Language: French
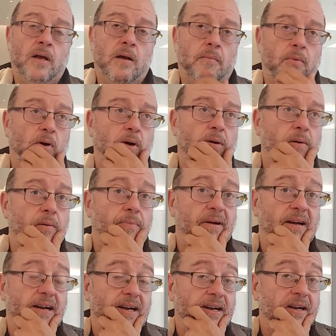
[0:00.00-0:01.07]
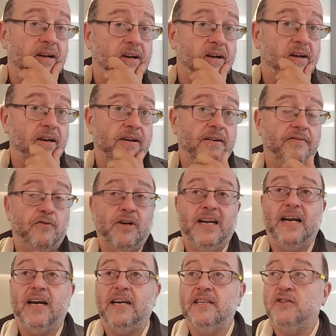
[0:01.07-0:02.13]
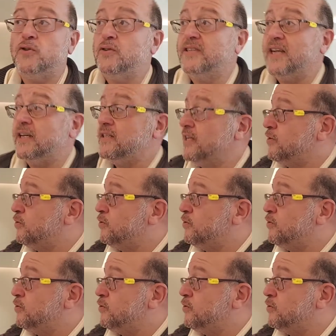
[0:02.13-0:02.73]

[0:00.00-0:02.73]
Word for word: Bon, ben voilà, résultat des